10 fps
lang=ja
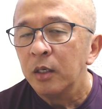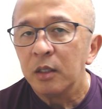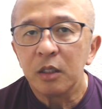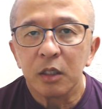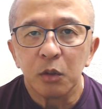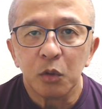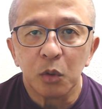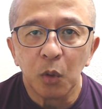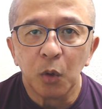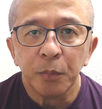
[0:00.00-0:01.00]
なぜかという
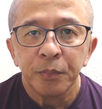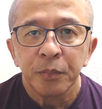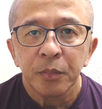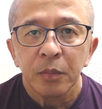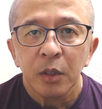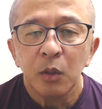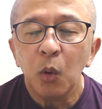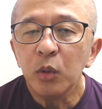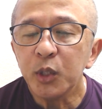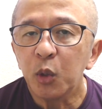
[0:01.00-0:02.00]
と、
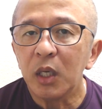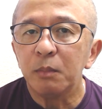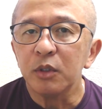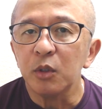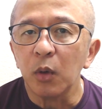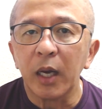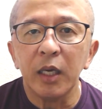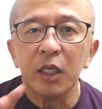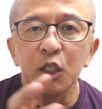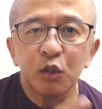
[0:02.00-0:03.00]
労使トラブルの
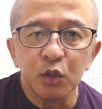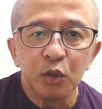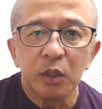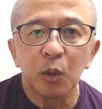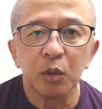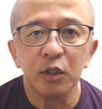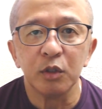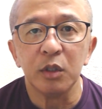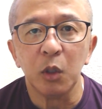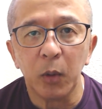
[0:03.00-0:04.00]
解決ってことに
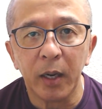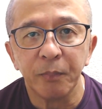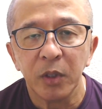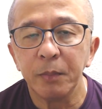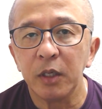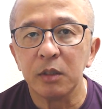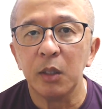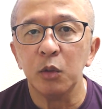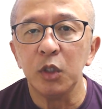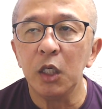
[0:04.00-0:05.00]
ついては、今言った
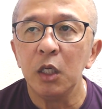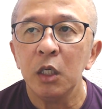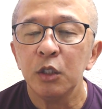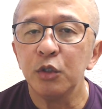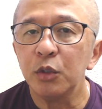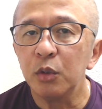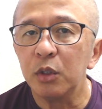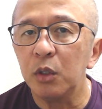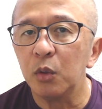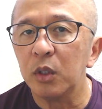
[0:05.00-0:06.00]
ように中小
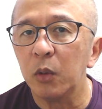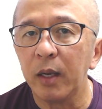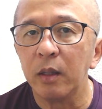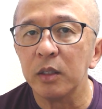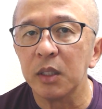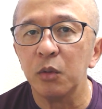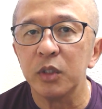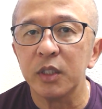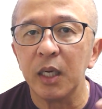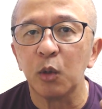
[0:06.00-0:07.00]
企業では社労
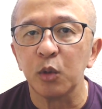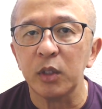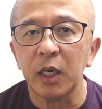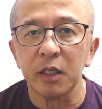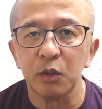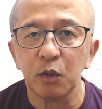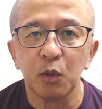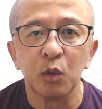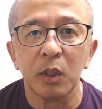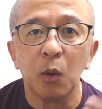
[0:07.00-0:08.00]
士がことに当たるという
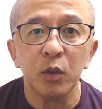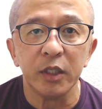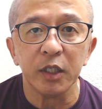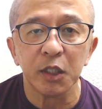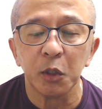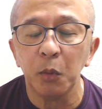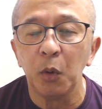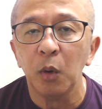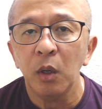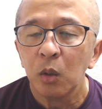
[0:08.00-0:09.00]
ことが多いんですけども、